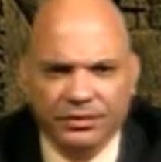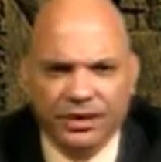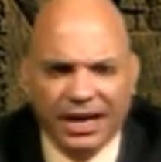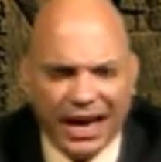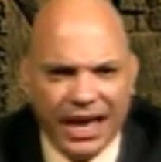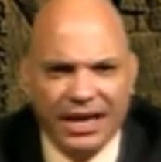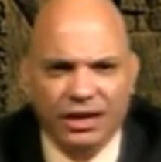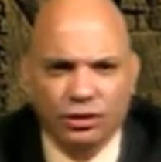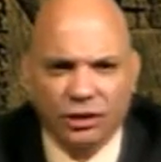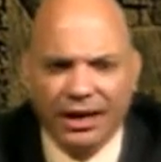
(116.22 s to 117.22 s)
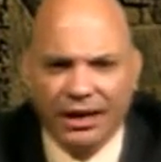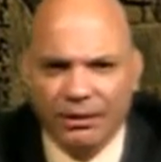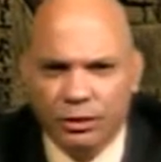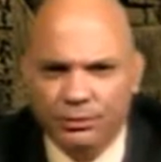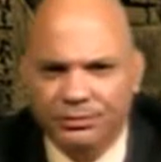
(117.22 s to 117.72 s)
خناجر توت عنخ
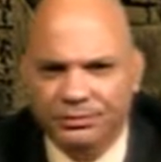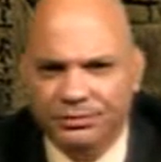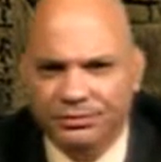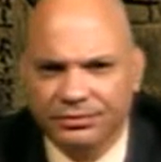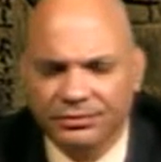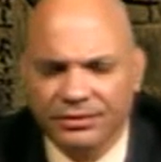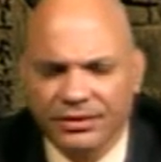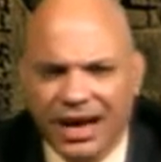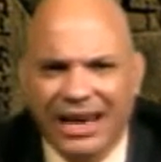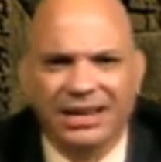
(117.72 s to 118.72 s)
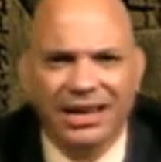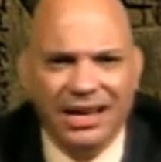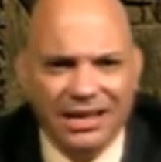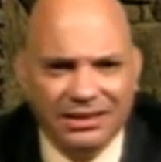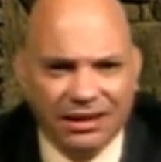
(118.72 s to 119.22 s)
امون
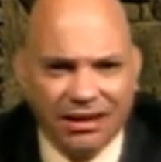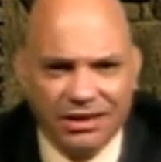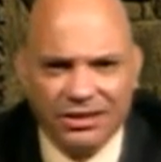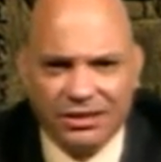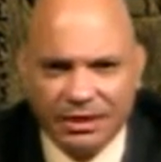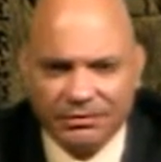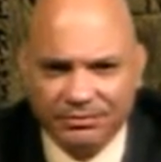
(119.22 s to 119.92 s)
القلادات الخاصة بيه